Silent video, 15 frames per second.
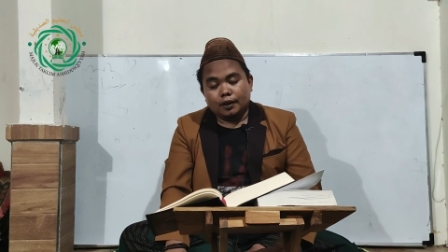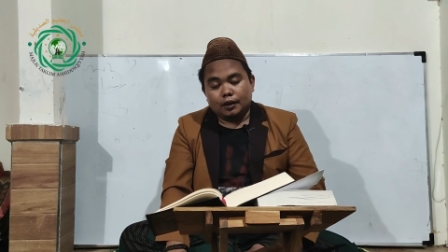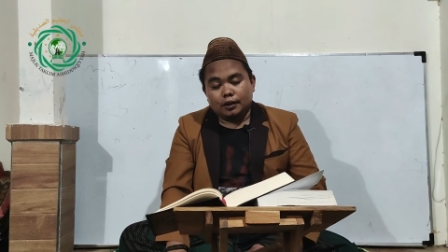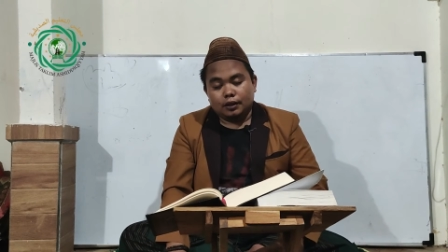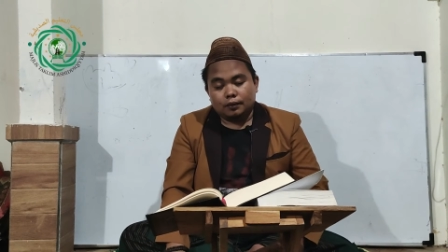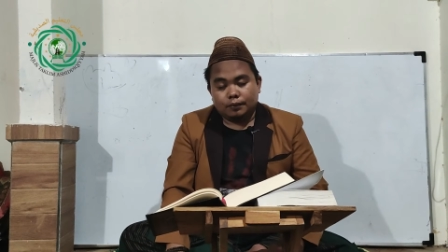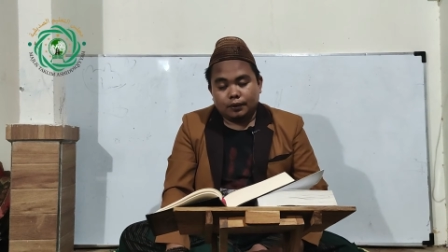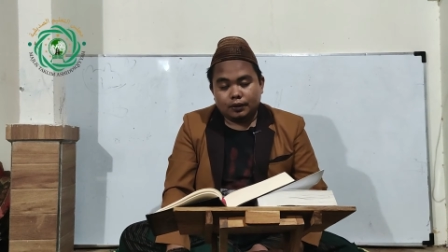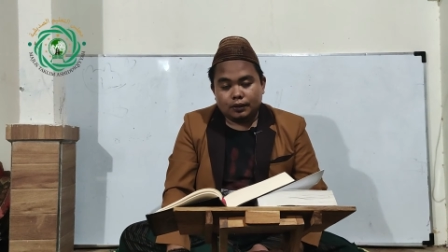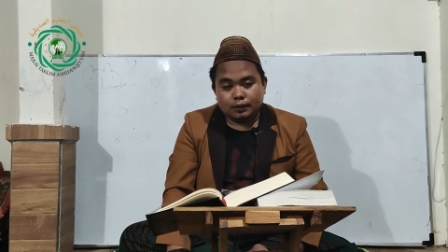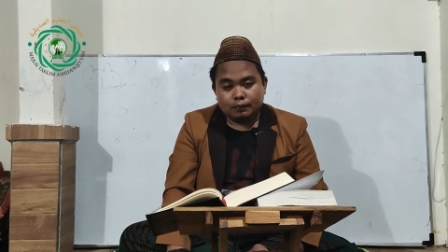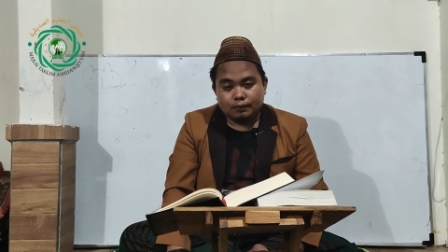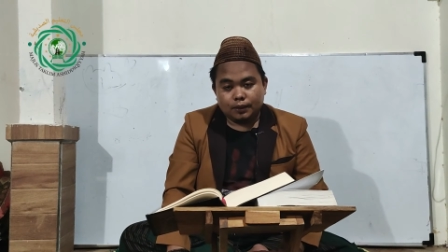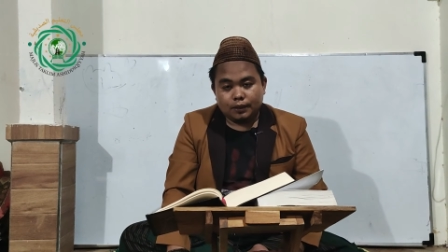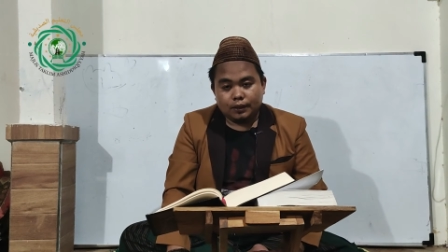adan
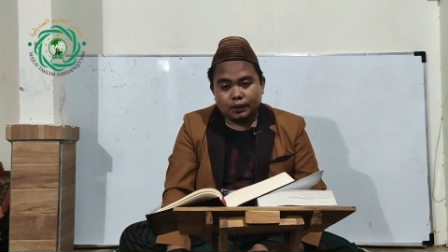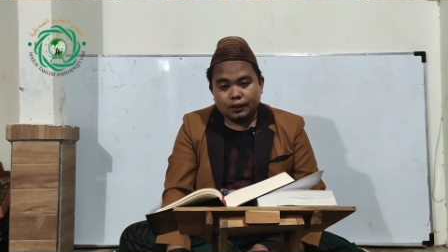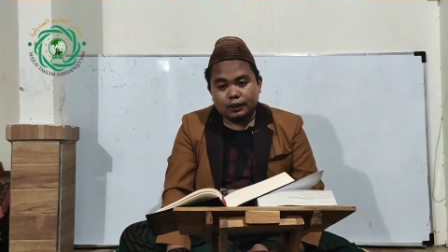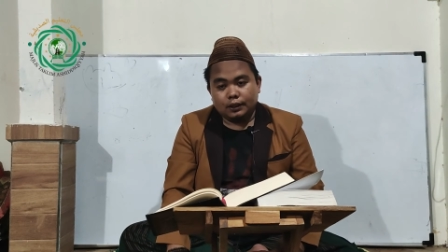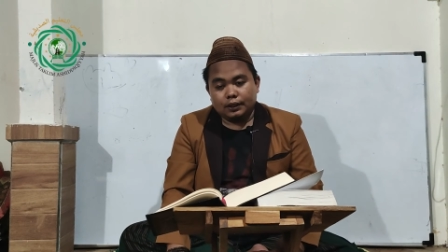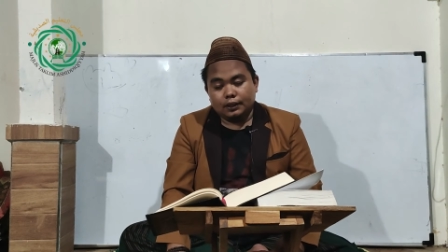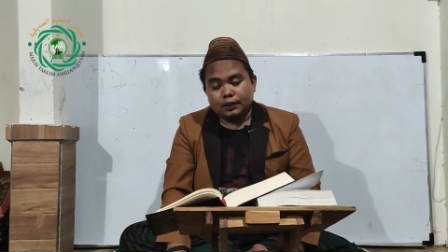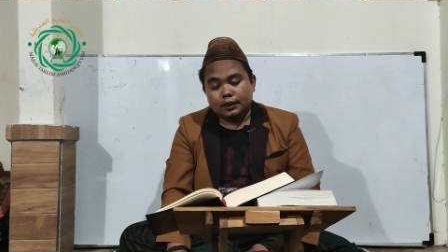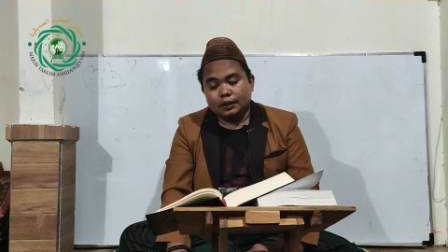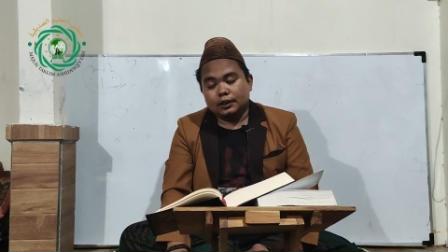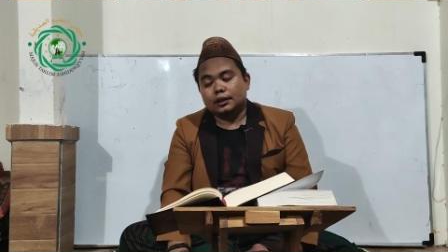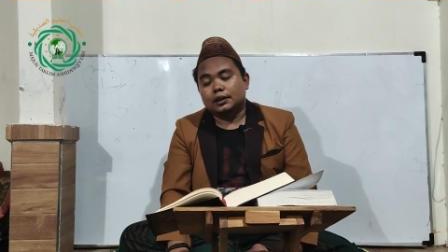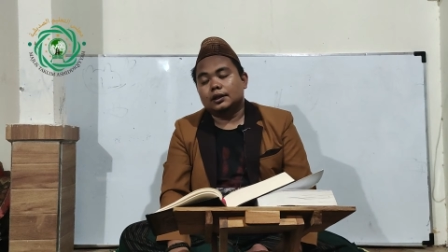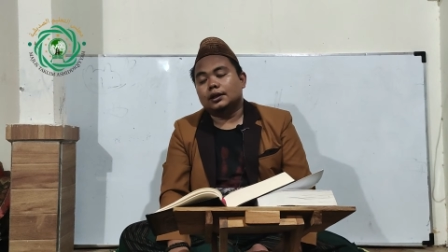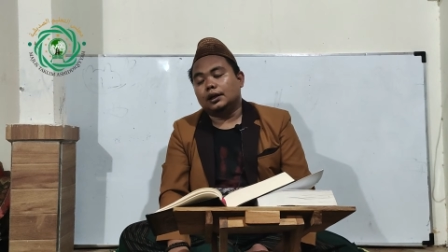pertama dan adan
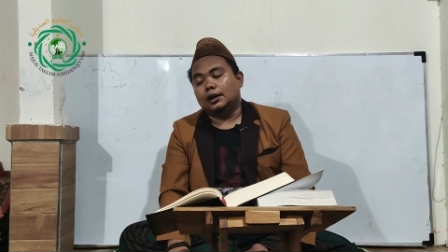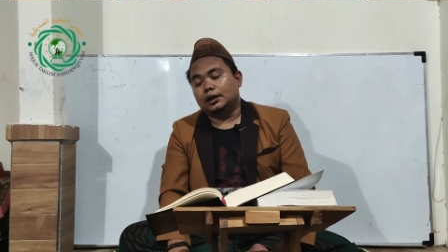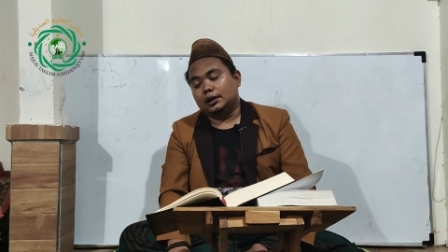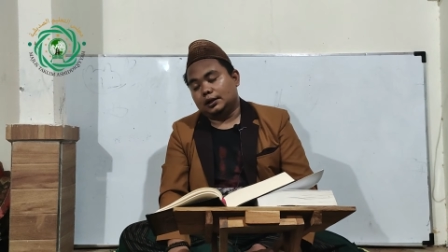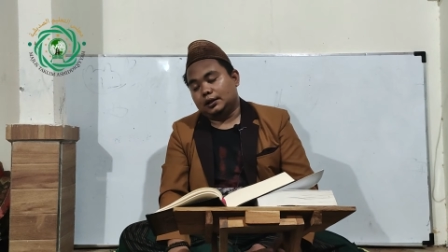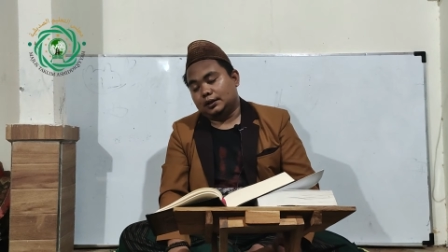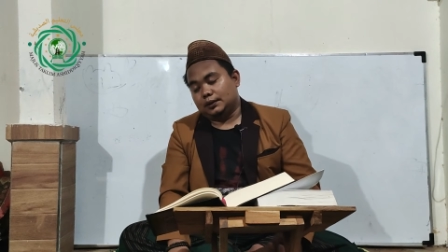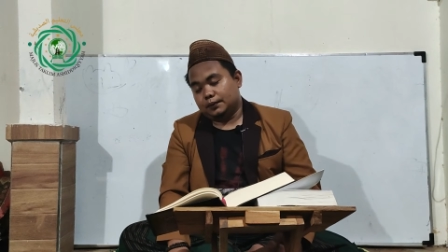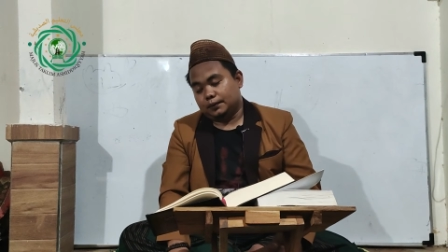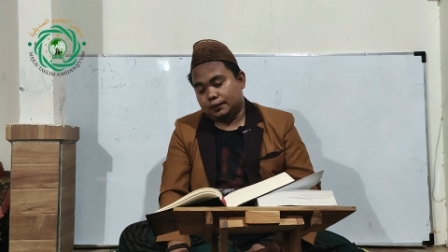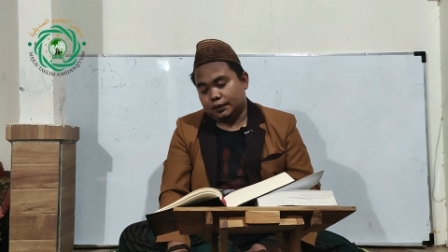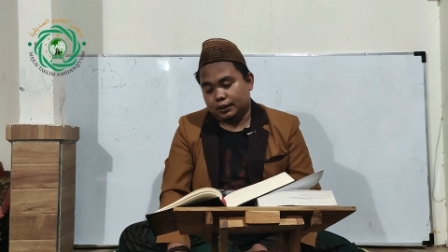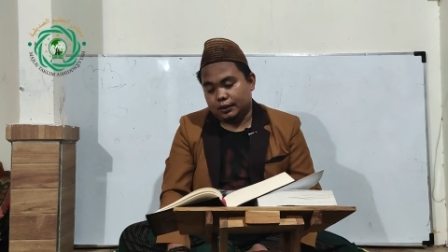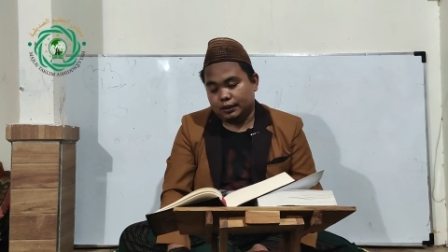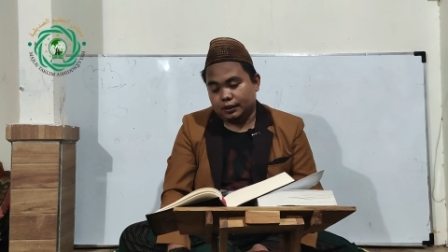yang e,
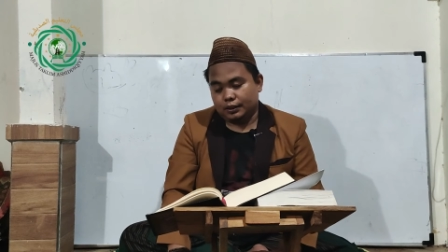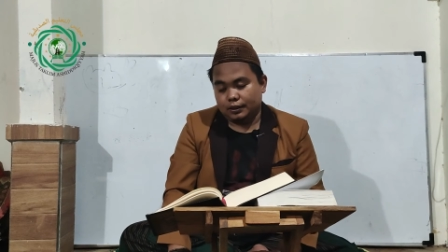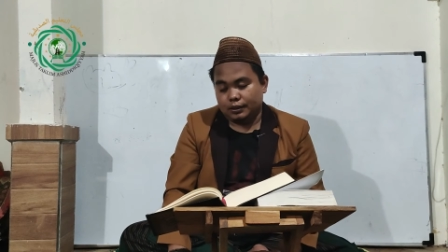kedua.